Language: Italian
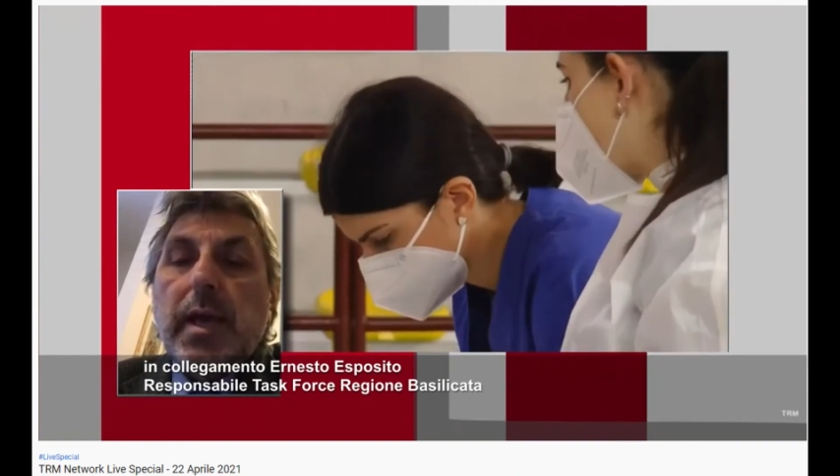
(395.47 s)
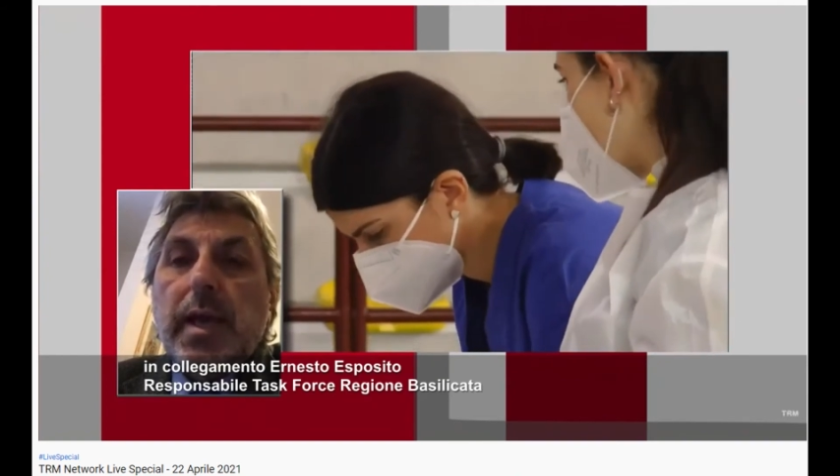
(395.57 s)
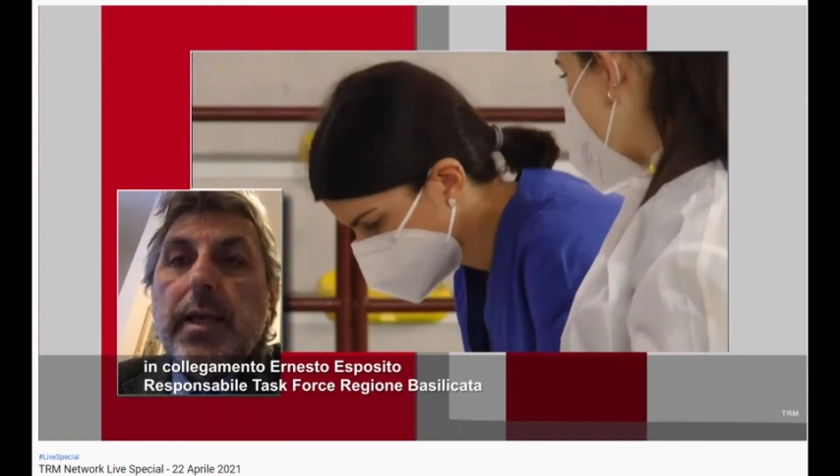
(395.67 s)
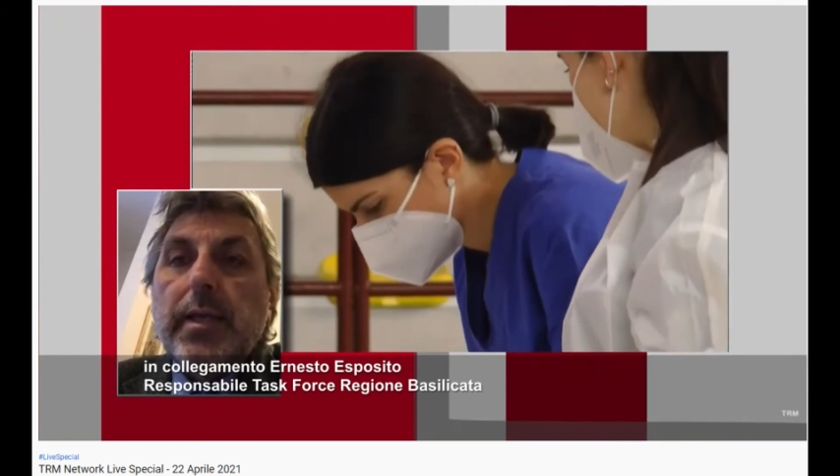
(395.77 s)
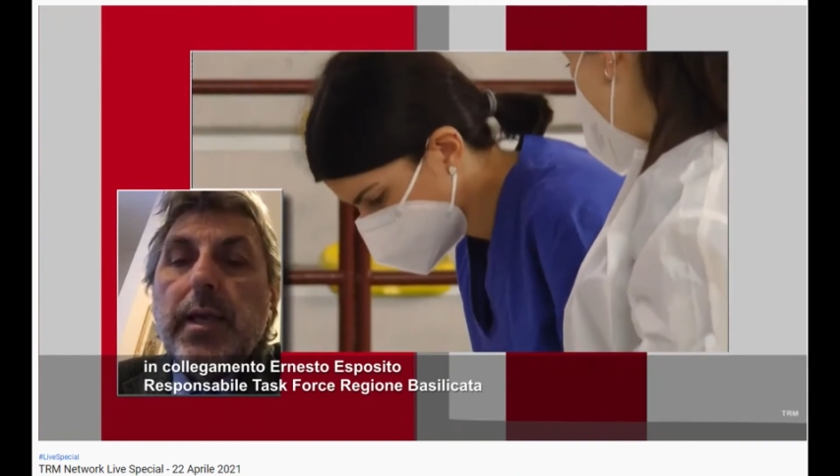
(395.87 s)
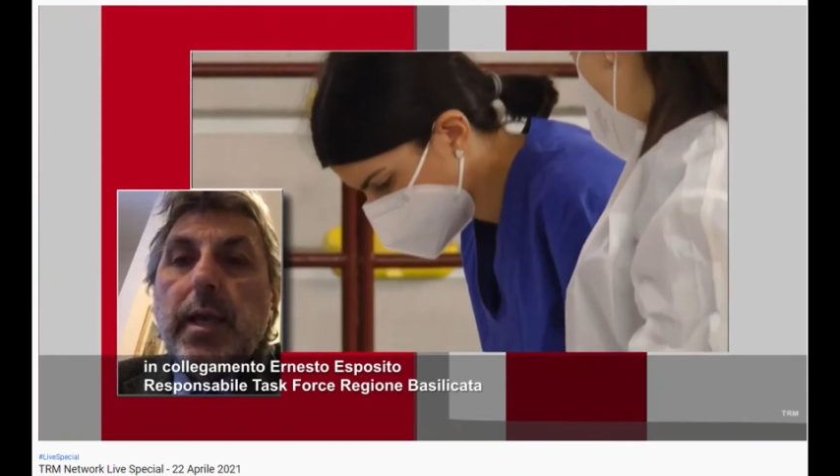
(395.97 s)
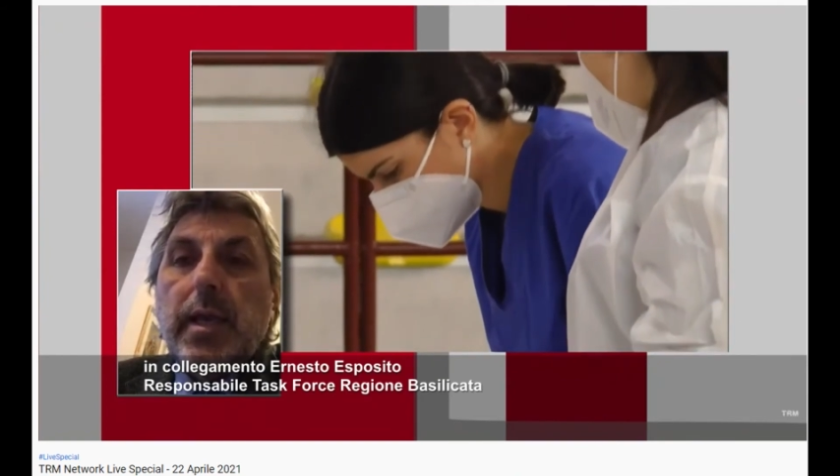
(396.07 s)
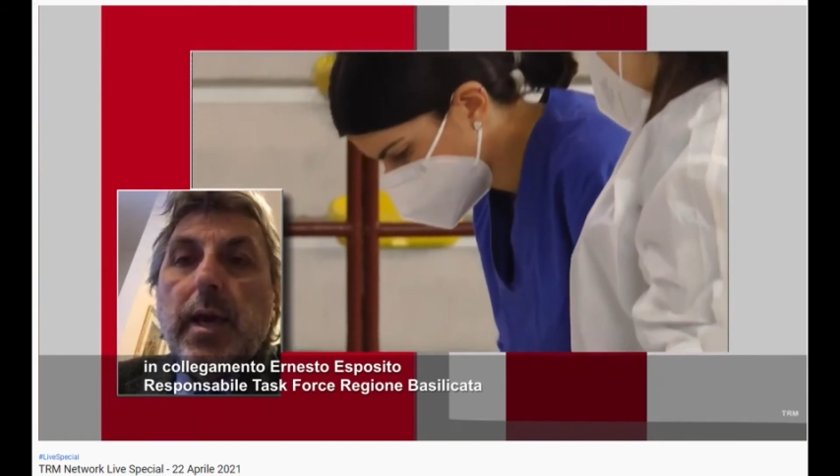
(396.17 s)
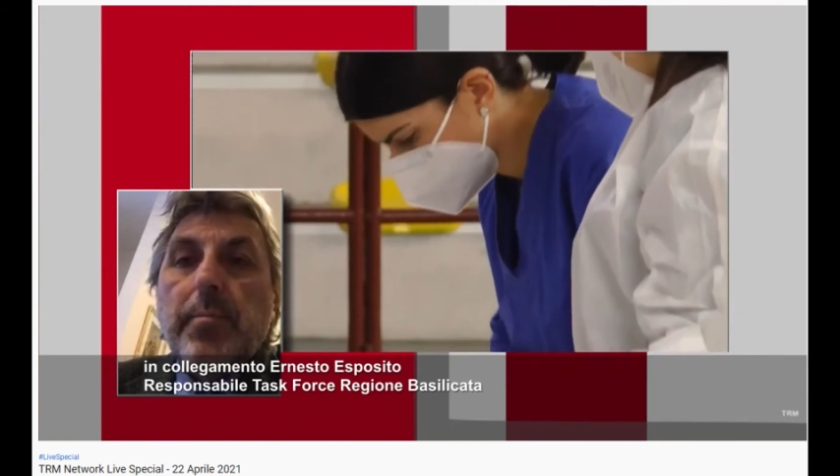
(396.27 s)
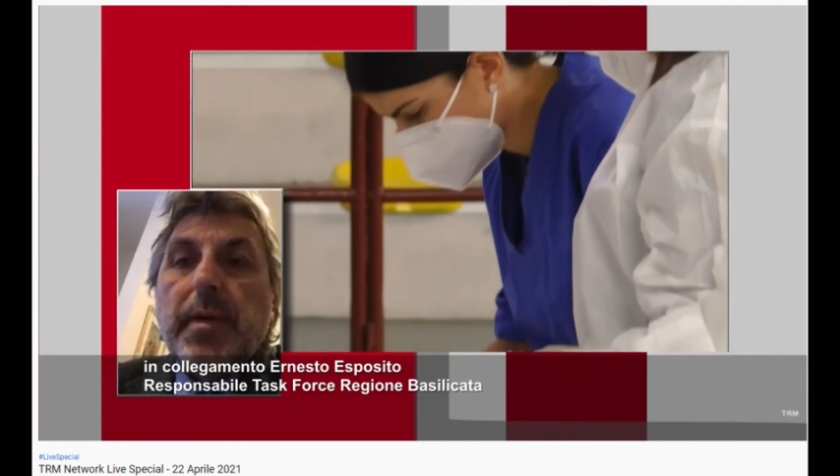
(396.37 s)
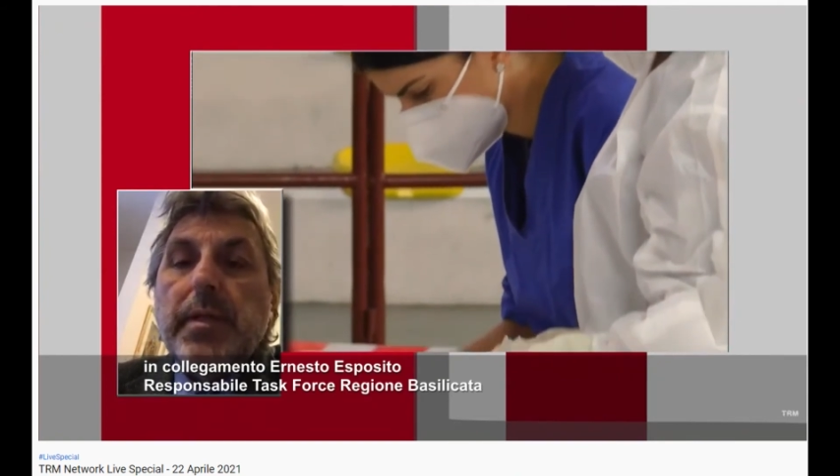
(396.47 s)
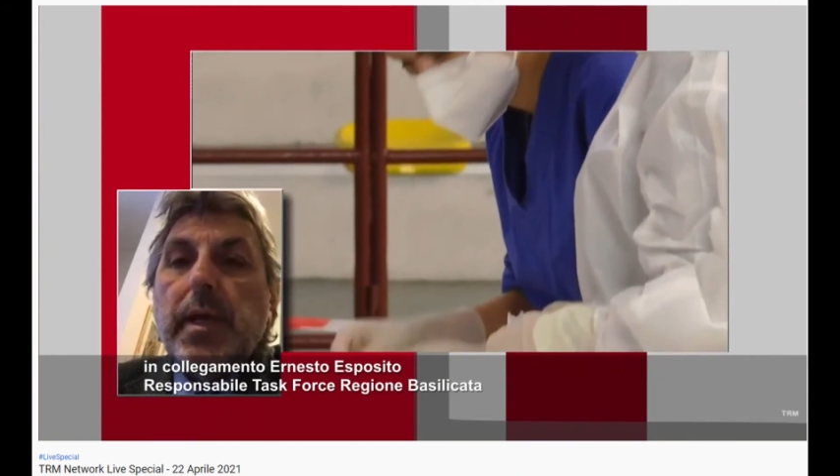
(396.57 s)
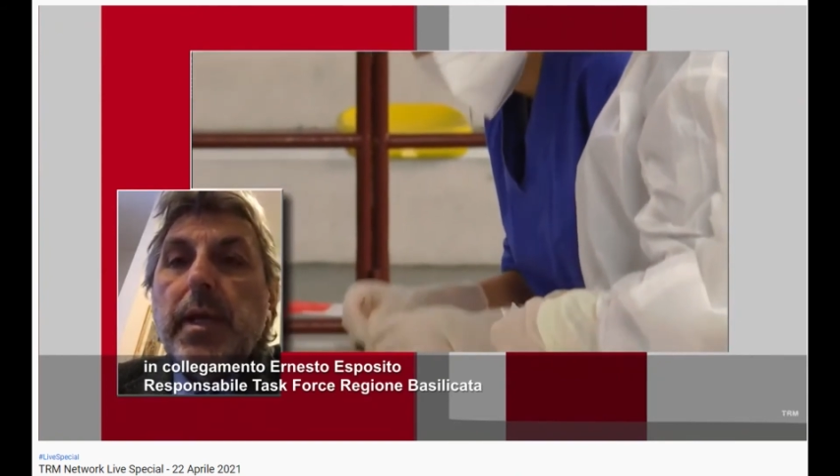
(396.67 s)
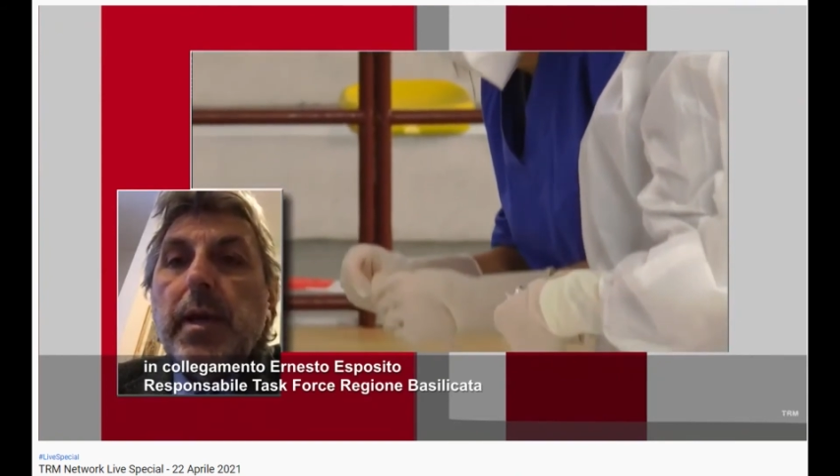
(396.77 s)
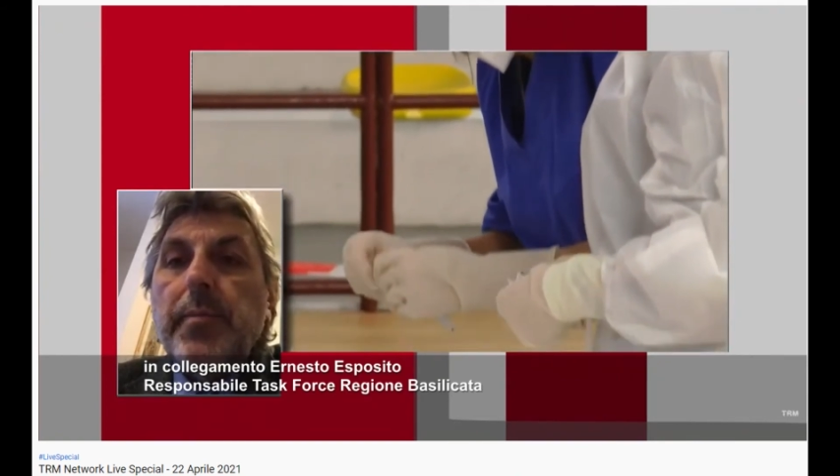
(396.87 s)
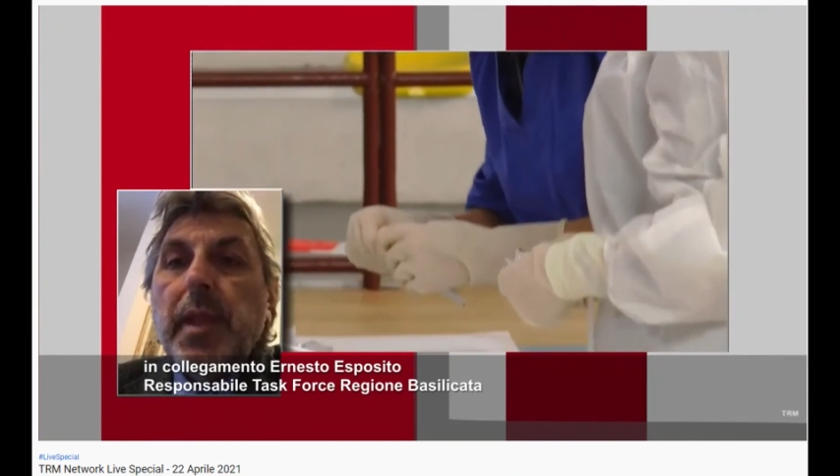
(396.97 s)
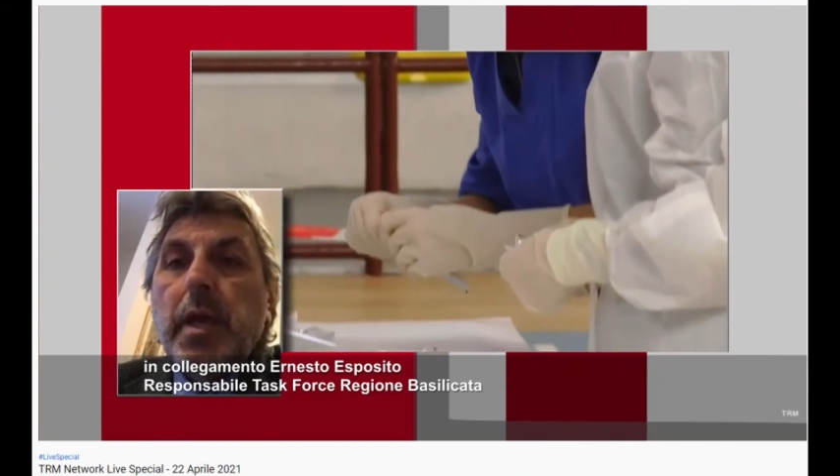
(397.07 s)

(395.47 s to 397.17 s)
anche a Matera,